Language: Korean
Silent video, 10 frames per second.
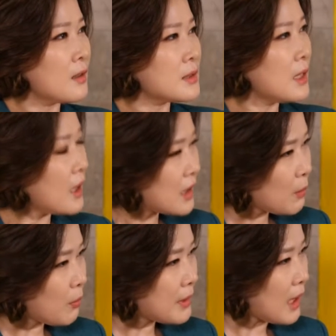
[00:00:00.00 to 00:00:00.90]
생각을
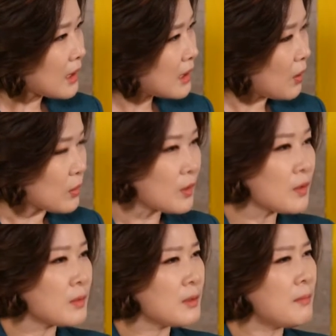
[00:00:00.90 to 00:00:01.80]
해보면 딱히
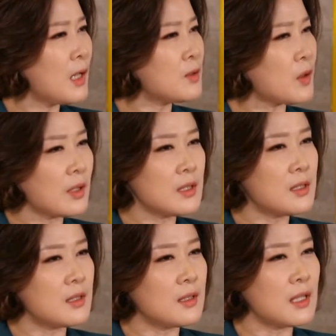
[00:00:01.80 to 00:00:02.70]
어떤 말로
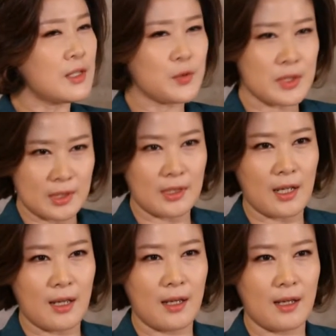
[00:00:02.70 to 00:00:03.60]
정의를 내릴 수
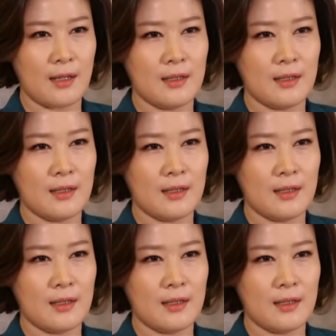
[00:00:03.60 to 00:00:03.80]
있을까